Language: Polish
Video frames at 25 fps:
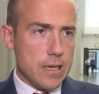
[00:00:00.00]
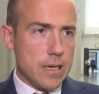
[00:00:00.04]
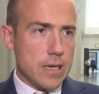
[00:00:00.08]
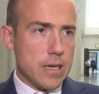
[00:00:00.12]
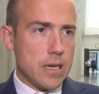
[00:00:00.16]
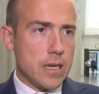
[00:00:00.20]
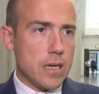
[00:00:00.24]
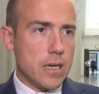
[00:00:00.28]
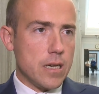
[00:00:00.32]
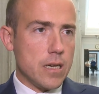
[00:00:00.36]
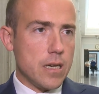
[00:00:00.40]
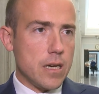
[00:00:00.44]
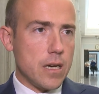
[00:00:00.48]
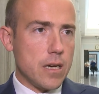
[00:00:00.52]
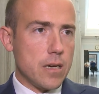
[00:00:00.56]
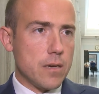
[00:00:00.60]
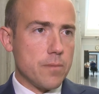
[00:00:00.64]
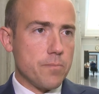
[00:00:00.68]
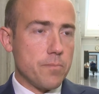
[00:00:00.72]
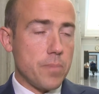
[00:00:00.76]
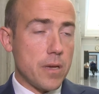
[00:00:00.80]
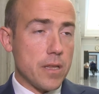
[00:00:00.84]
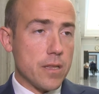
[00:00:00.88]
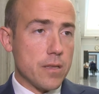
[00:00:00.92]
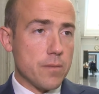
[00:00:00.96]
E,
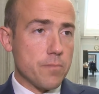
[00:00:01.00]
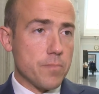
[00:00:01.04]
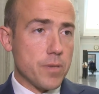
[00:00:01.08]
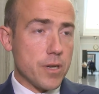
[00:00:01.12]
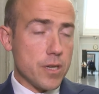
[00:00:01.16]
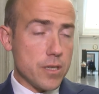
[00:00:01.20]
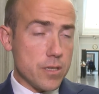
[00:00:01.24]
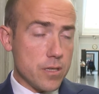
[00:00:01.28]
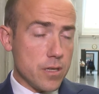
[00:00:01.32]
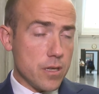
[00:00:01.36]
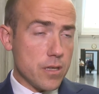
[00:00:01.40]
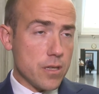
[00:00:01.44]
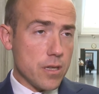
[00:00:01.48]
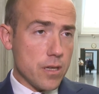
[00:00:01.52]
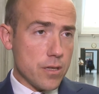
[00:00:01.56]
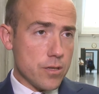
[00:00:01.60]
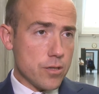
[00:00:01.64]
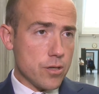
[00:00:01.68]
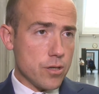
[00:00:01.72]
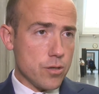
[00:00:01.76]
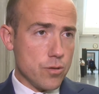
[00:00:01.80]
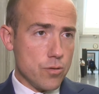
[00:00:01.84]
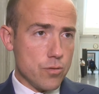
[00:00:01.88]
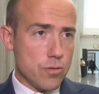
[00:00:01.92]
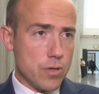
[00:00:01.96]
pan prezydent
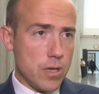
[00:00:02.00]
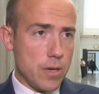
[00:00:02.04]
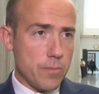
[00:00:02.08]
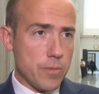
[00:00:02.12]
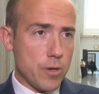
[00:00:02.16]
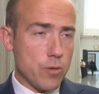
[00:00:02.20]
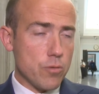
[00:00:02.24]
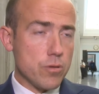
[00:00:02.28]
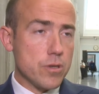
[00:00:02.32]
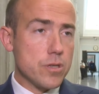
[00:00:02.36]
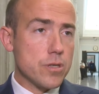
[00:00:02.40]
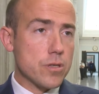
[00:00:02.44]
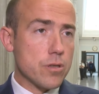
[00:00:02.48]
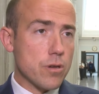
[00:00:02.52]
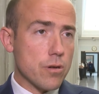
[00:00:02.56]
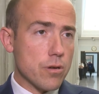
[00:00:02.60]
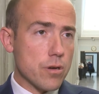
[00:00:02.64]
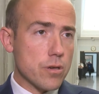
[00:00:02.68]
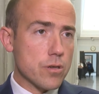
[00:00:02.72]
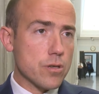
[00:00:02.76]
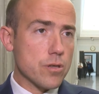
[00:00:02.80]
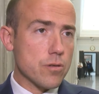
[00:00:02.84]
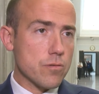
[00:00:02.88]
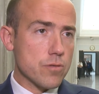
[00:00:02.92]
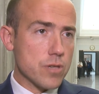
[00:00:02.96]
Andrzej Duda miał
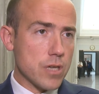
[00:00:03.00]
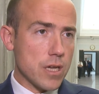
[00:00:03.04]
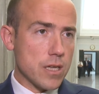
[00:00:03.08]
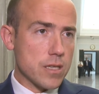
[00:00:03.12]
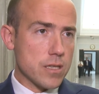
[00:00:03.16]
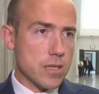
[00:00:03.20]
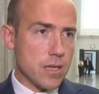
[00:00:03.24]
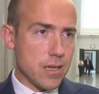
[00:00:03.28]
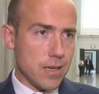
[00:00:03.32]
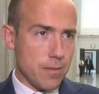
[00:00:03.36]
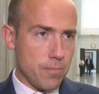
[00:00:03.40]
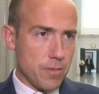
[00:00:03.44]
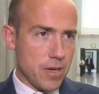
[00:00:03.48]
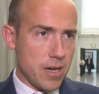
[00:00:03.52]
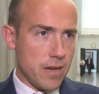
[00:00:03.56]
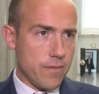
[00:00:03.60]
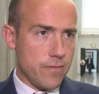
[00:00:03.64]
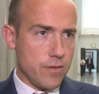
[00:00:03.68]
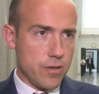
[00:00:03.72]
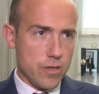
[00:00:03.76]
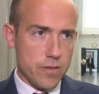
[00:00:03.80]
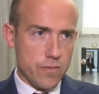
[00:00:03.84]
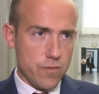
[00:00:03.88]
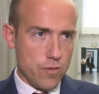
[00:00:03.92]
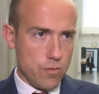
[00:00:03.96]
historyczną szansę
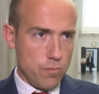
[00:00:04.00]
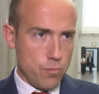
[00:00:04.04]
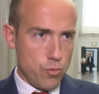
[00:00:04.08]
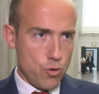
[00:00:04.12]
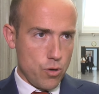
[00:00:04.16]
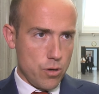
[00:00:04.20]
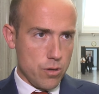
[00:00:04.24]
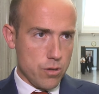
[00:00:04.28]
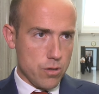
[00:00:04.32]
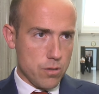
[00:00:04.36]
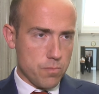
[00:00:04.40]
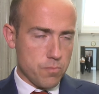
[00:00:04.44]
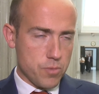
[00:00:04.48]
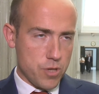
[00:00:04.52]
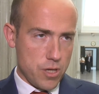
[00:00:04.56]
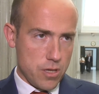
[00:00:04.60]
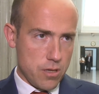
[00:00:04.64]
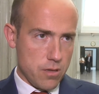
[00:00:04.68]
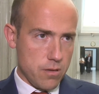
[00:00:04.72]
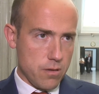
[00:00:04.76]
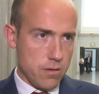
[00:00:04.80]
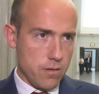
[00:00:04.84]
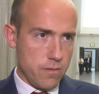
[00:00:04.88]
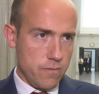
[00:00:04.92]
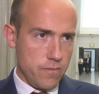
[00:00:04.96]
naprawić swój błąd
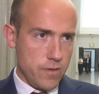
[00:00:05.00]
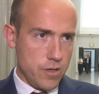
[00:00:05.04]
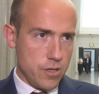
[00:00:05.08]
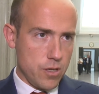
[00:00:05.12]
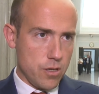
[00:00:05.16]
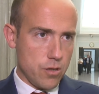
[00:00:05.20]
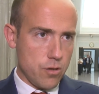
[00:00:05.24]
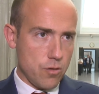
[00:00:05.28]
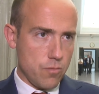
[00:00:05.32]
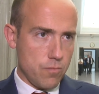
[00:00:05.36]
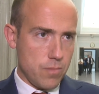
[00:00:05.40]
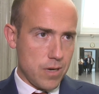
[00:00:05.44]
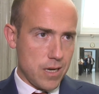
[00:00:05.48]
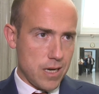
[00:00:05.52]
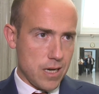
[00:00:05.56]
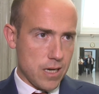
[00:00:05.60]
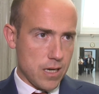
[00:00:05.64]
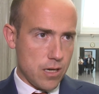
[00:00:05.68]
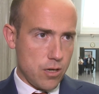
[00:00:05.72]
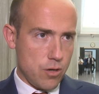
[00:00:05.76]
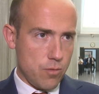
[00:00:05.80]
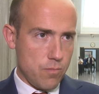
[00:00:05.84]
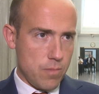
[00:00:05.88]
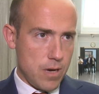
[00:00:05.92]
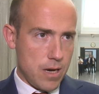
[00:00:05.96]
przed wizytą
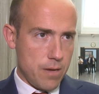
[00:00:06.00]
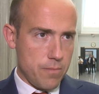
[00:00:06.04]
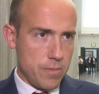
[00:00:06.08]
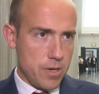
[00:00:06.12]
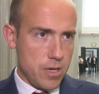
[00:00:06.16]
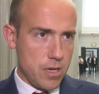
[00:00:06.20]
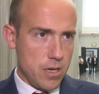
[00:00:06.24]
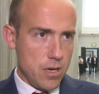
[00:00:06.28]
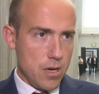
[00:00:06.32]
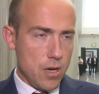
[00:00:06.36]
Baracka Obamy.